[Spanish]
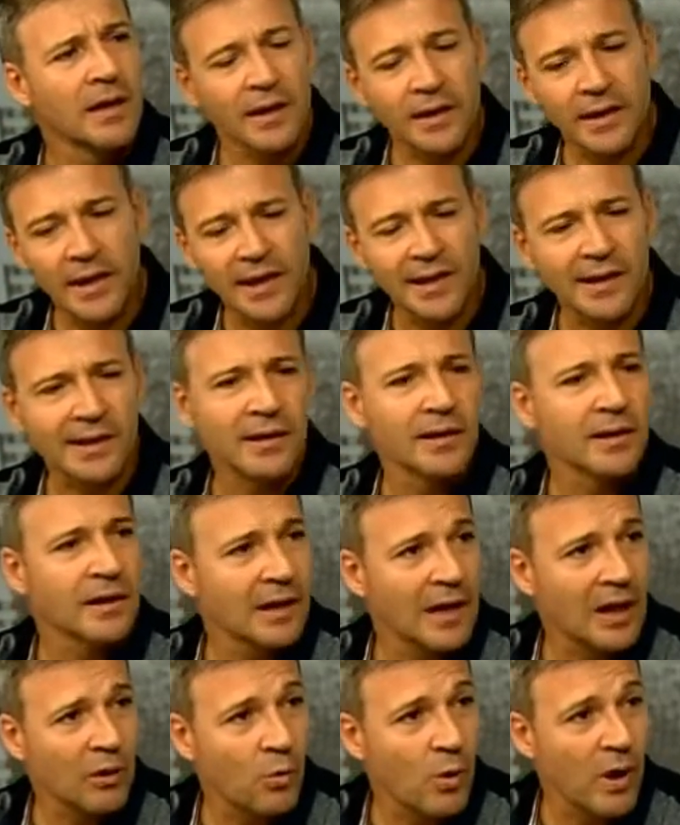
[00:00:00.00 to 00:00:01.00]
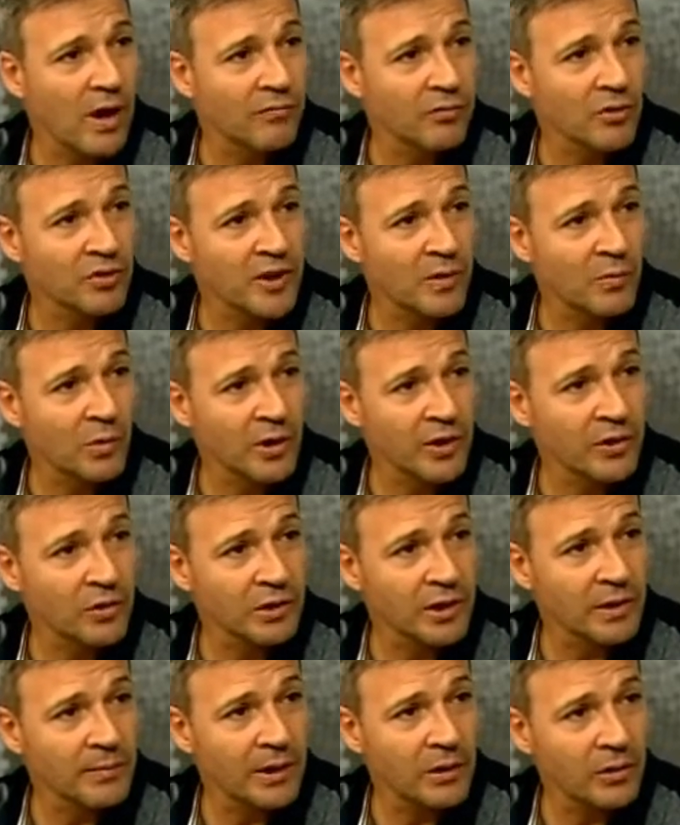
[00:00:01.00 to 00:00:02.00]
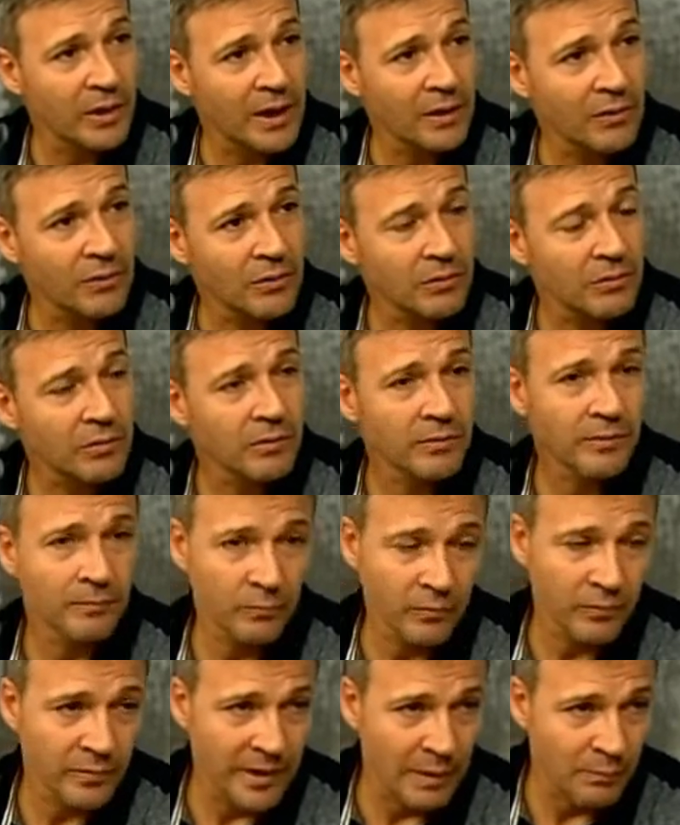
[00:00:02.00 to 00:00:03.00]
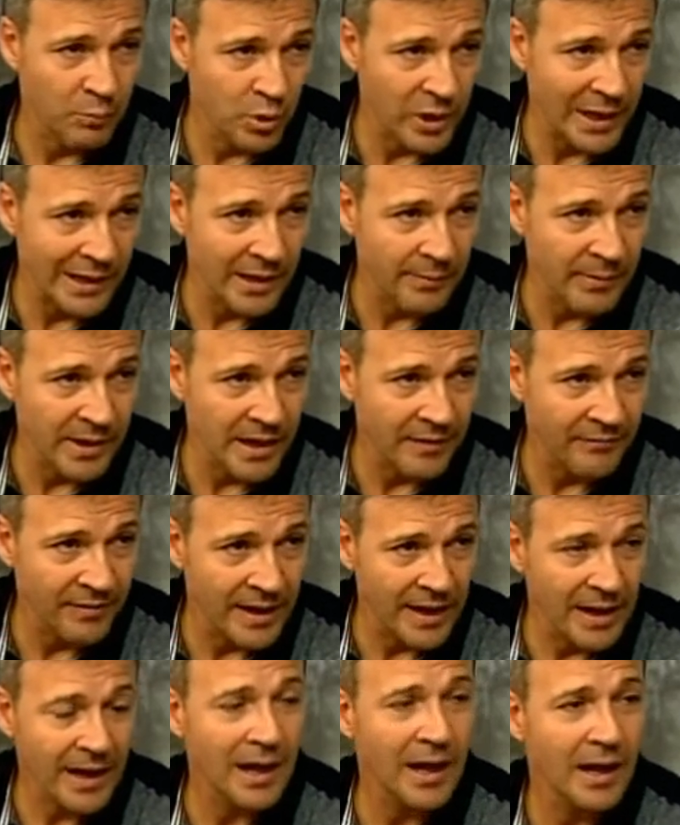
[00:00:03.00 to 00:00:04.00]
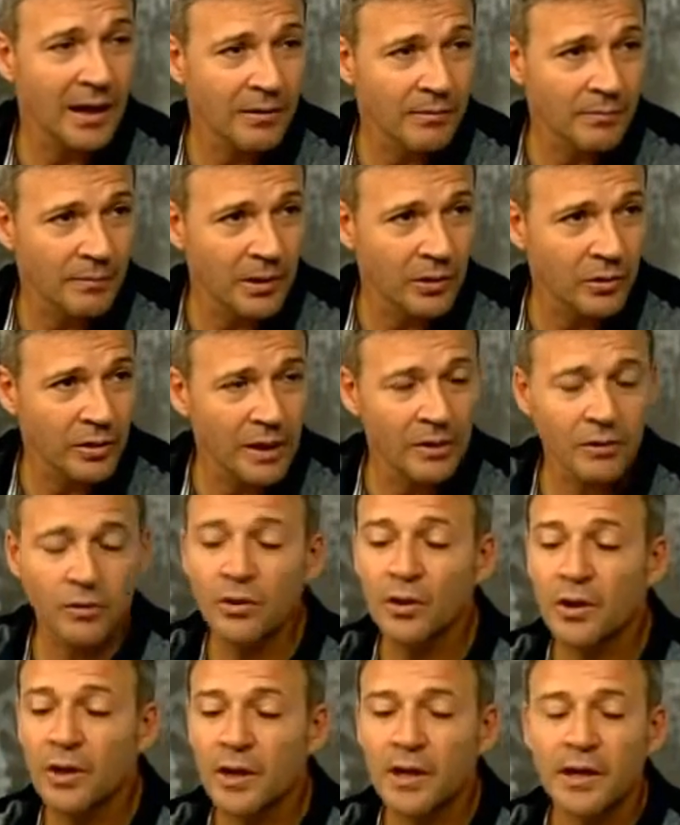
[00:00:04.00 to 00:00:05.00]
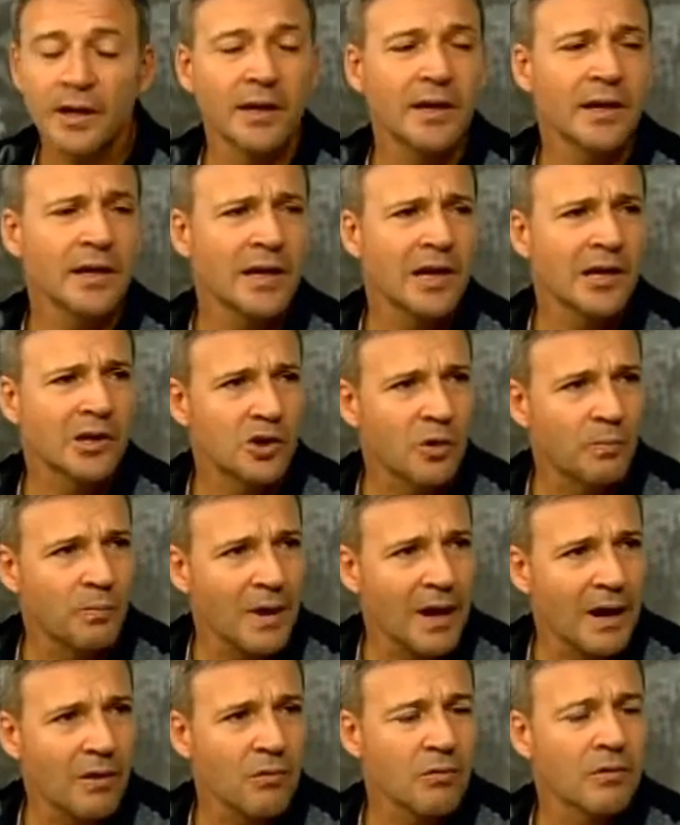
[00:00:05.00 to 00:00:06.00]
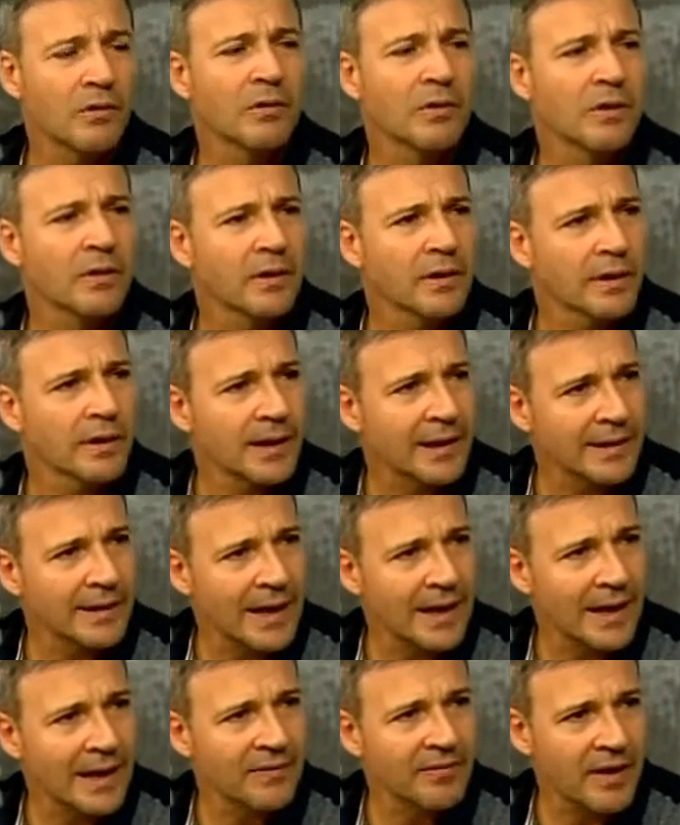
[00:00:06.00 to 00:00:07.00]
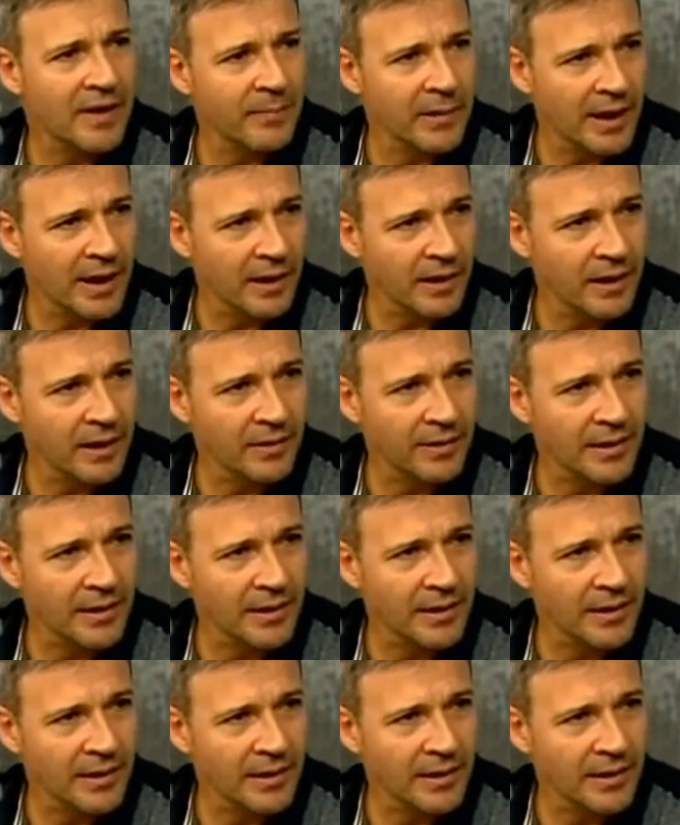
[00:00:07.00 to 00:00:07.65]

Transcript: que es la cueva de Fontemolinos de Belorado, de Puras de Villafranca, Belorado, y el Soplau, que está en Cantabria, en